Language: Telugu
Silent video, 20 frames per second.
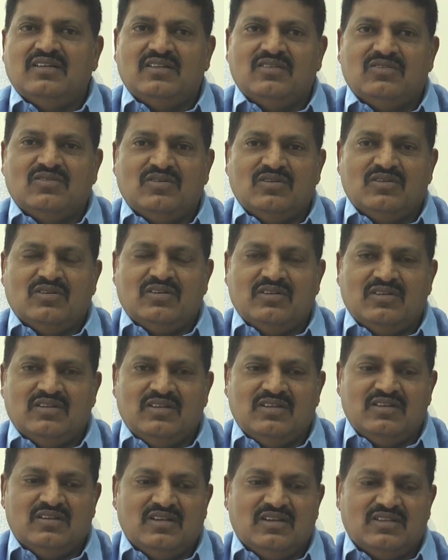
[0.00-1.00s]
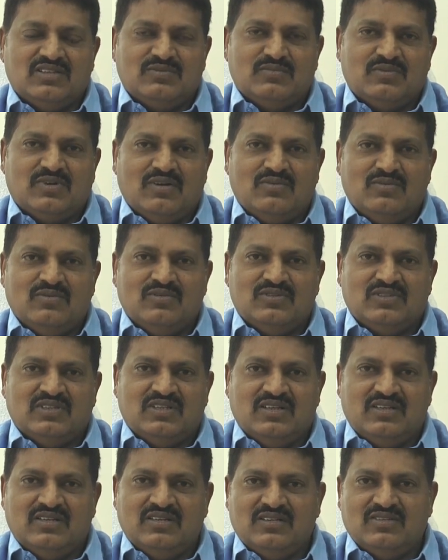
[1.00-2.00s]
ఎంతో ఈ లంగ్స్ ప్రాబ్లమ్స్
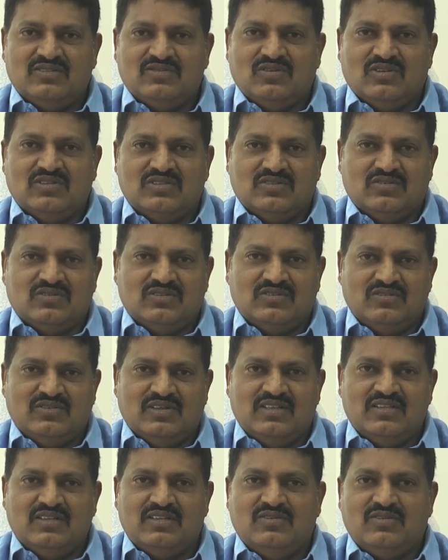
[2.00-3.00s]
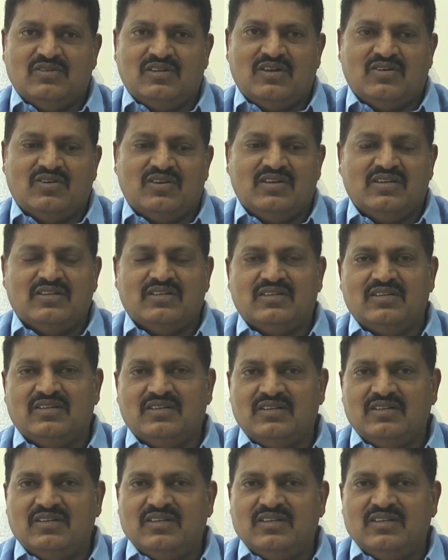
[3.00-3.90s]
కానీ శ్వాసకోశ వ్యాధులు రావడానికి